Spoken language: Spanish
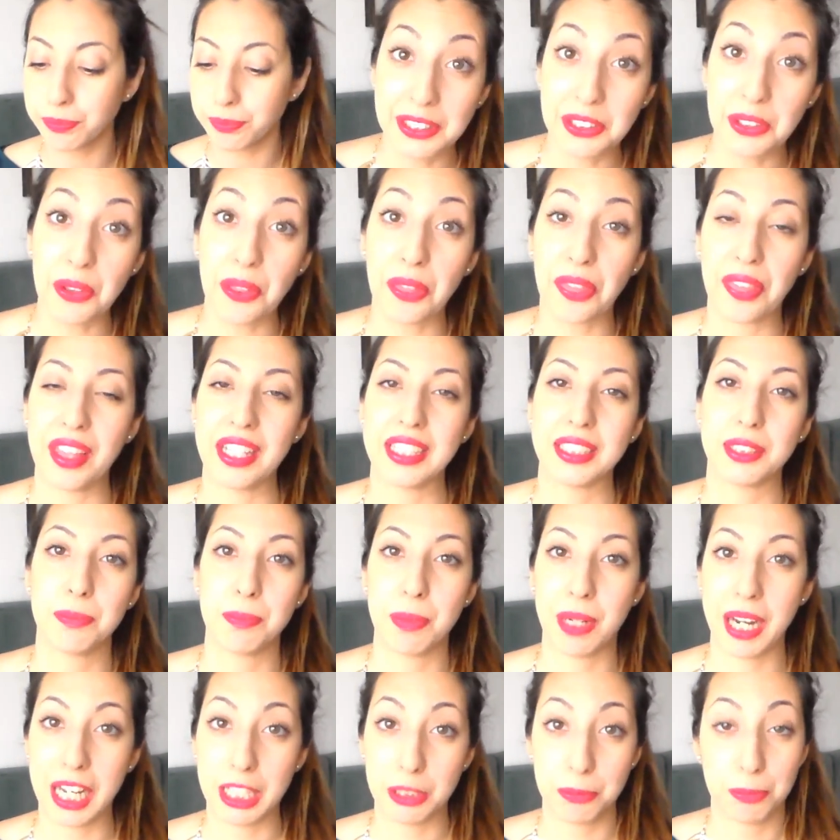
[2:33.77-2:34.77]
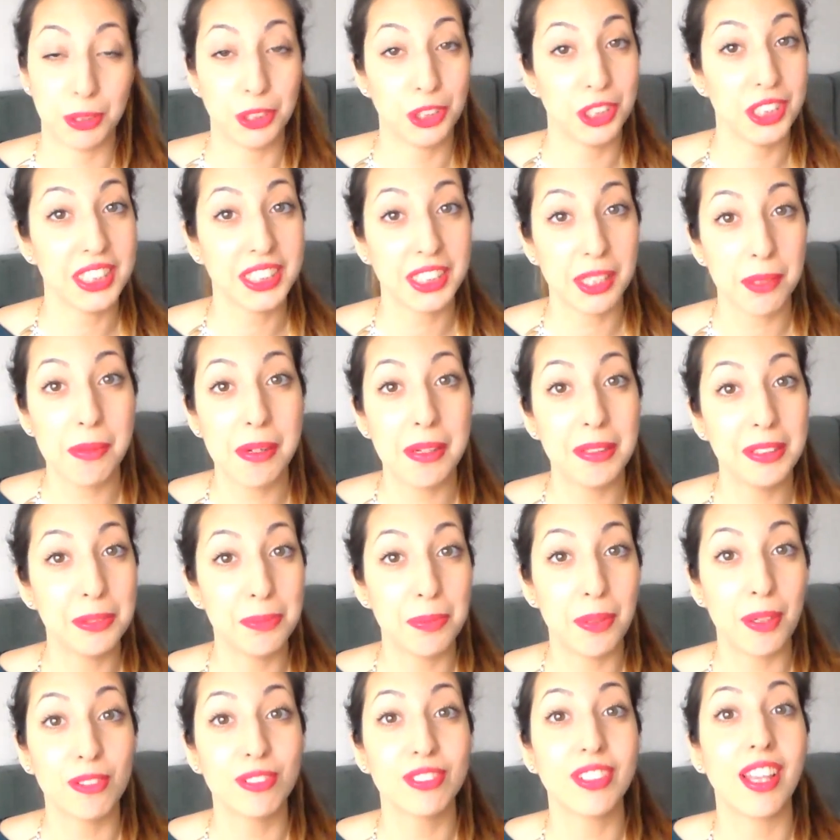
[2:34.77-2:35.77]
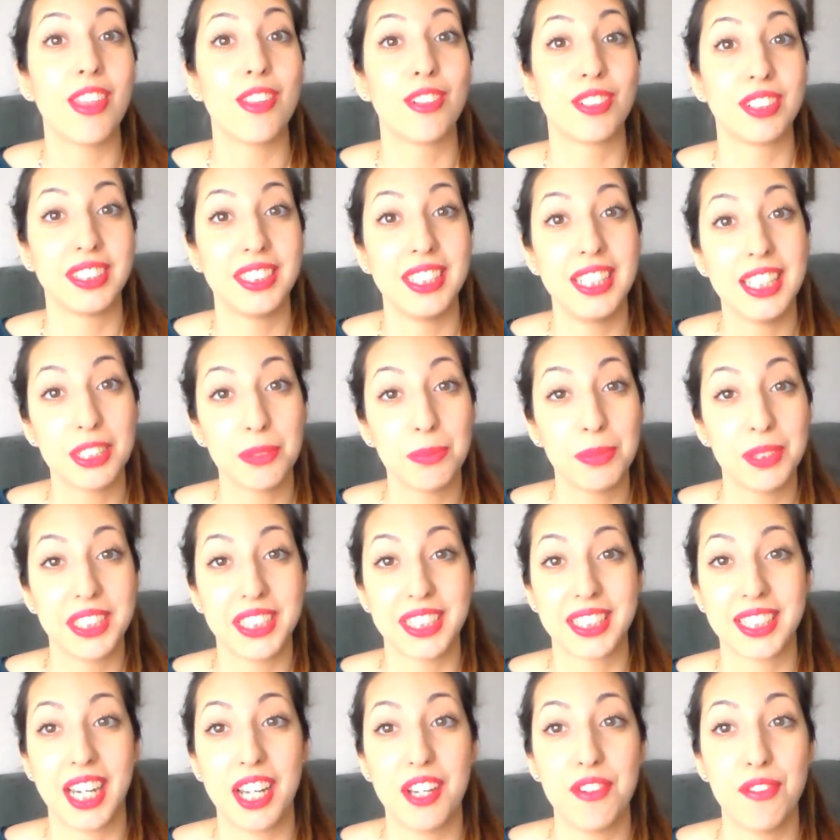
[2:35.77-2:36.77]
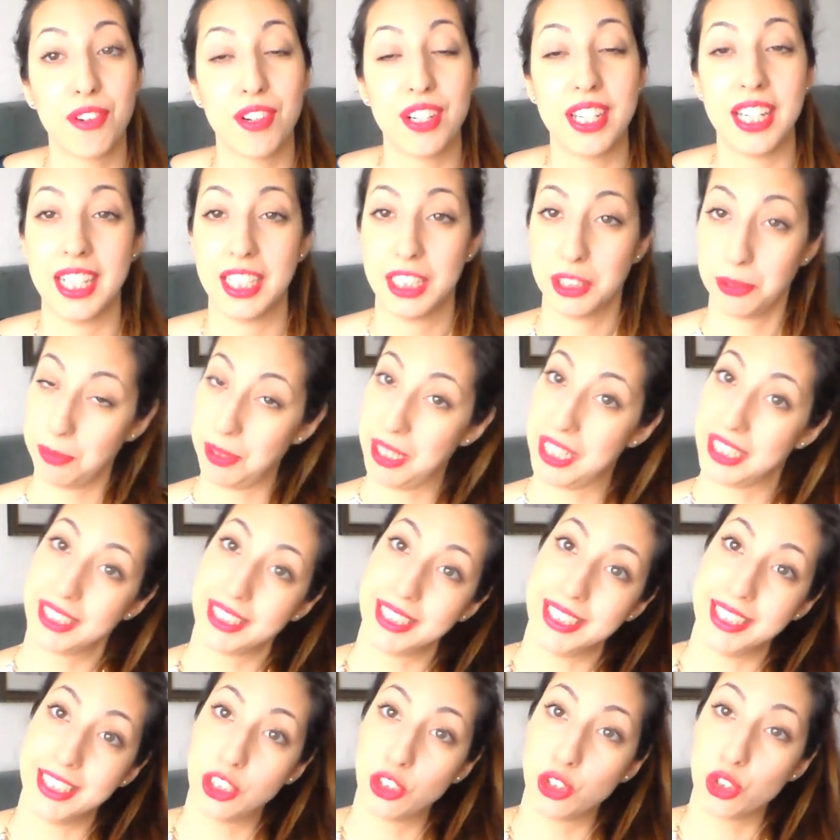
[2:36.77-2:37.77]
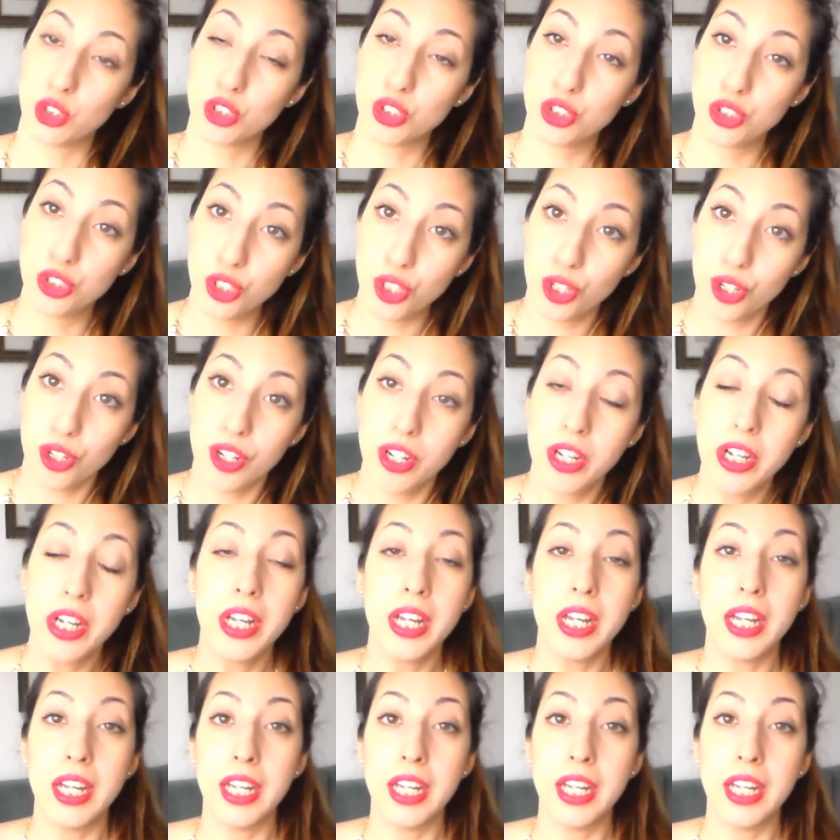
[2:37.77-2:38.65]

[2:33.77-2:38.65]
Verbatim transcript: Entonces, para las personas que me habéis preguntado que si las mechas californianas me las he hecho yo,